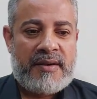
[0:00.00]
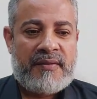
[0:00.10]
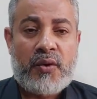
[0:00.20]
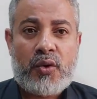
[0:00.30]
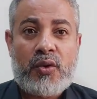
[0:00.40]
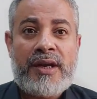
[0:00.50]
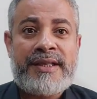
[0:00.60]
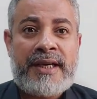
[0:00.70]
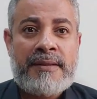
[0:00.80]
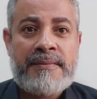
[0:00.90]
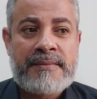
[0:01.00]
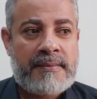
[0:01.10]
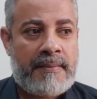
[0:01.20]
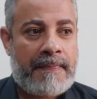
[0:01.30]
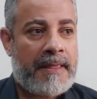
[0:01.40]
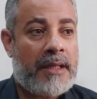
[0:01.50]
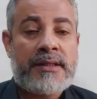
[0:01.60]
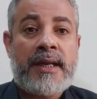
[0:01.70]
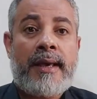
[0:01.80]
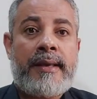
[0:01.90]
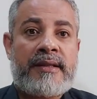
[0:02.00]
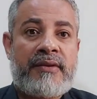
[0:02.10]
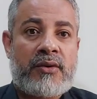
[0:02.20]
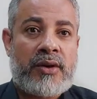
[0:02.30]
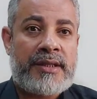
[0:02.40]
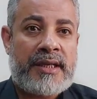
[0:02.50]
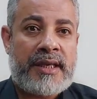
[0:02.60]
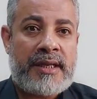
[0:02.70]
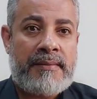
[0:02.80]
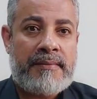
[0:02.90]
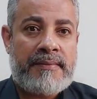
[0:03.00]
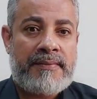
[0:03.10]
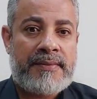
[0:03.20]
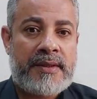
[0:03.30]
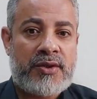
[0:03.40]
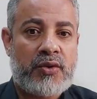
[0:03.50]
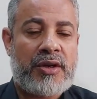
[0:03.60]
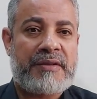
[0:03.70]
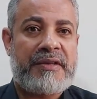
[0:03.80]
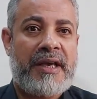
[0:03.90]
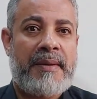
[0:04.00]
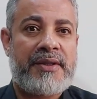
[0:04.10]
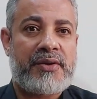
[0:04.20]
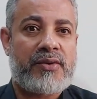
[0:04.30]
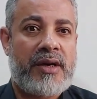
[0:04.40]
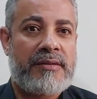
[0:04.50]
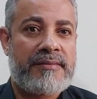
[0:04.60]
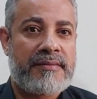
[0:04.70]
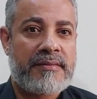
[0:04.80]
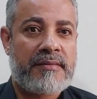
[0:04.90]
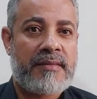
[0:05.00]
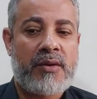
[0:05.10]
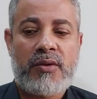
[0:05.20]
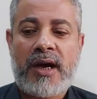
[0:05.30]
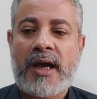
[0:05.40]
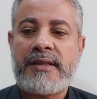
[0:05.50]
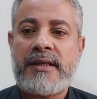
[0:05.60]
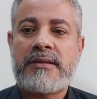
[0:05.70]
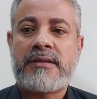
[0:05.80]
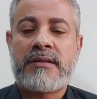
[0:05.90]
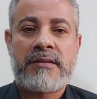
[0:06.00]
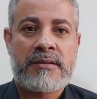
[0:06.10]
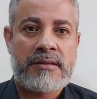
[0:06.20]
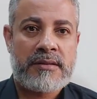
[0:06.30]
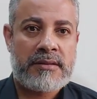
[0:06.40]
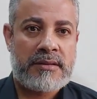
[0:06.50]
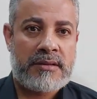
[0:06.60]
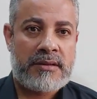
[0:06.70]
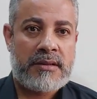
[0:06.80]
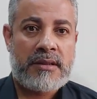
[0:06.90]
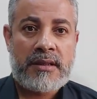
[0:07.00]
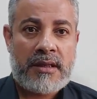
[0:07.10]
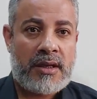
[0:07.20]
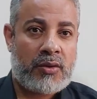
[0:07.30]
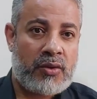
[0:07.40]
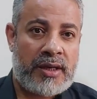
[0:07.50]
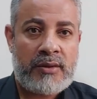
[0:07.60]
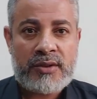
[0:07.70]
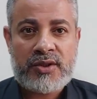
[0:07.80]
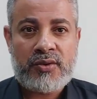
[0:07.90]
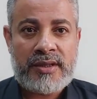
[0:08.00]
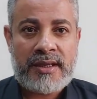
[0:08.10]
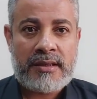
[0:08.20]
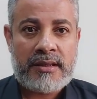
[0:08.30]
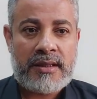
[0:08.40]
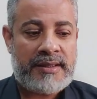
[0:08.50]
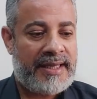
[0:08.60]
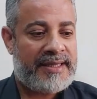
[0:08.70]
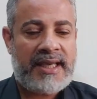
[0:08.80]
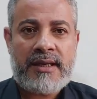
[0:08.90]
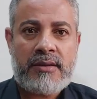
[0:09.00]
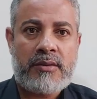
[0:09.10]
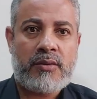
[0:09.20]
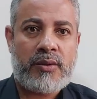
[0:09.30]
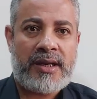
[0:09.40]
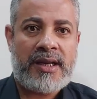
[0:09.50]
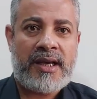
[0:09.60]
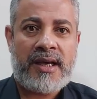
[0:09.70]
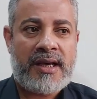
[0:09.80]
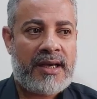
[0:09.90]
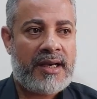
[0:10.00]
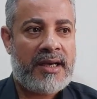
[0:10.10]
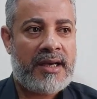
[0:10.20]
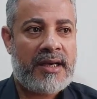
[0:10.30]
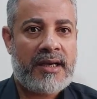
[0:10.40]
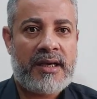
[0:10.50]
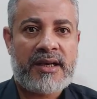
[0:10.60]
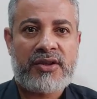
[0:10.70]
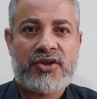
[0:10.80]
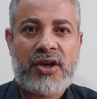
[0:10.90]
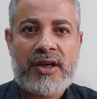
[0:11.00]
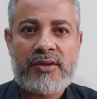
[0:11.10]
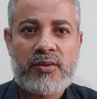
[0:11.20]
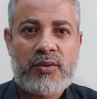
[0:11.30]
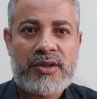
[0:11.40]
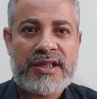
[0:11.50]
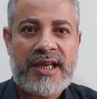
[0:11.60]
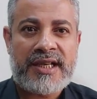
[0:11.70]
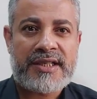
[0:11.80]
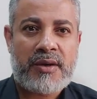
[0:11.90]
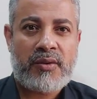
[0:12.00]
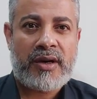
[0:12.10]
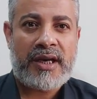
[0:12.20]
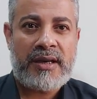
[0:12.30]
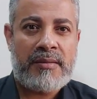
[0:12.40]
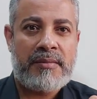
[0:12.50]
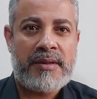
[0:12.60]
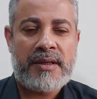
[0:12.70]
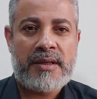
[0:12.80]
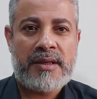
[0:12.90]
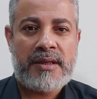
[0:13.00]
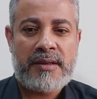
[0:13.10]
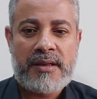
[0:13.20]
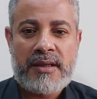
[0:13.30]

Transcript: فوق كل ده عندنا آيات في القرآن الكريم ذكرت فيها بعض الرؤى وأحاديث القرآن والسنة ده دين ولا اقتصاد وسياسه وعلم آه،